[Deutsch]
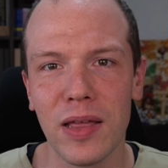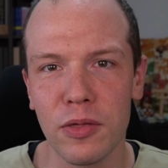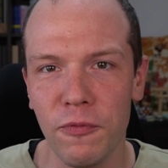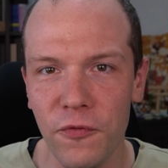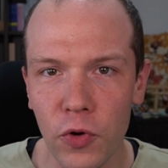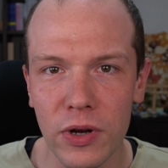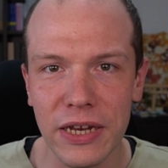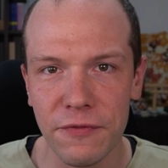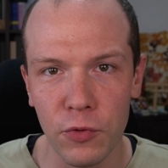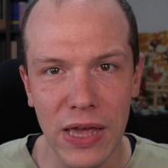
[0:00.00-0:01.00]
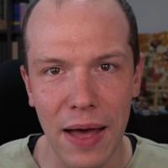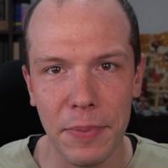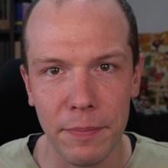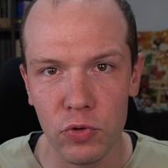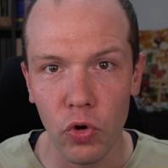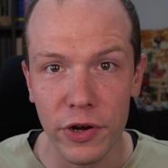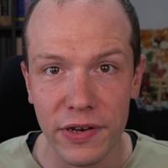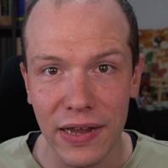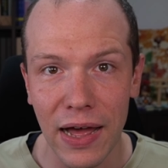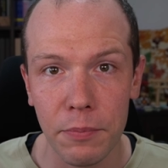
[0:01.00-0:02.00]
das wirklich für Japan
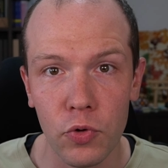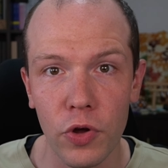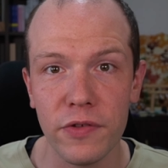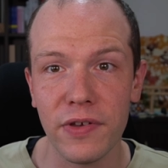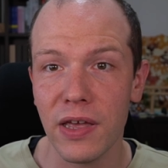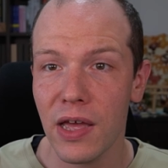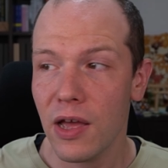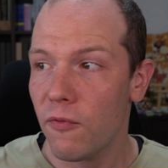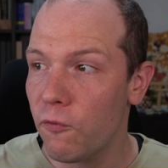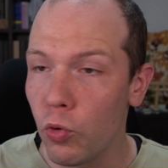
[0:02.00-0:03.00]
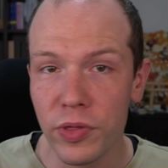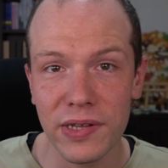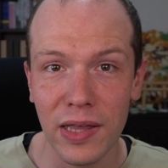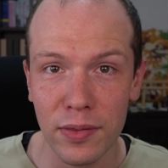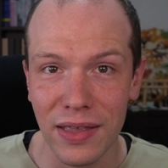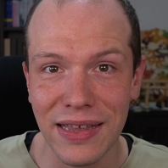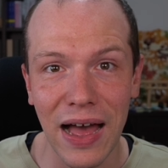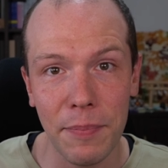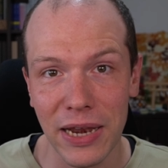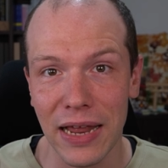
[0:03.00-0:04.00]
bedeutet haben könnte, wo sich das in
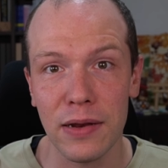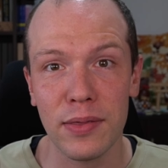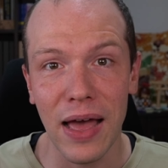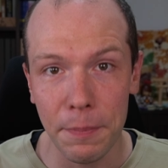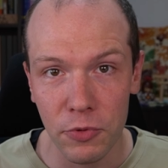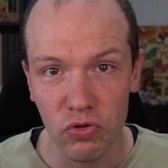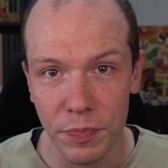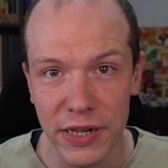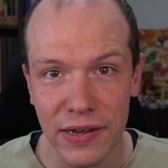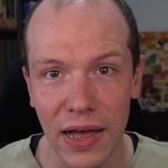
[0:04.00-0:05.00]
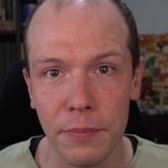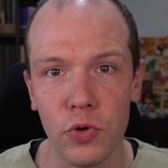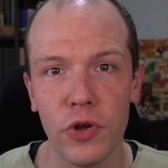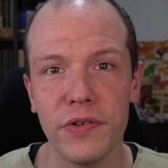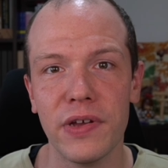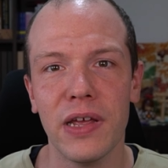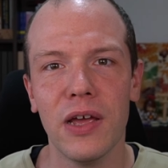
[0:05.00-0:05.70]
Japan alles abgespielt haben könnte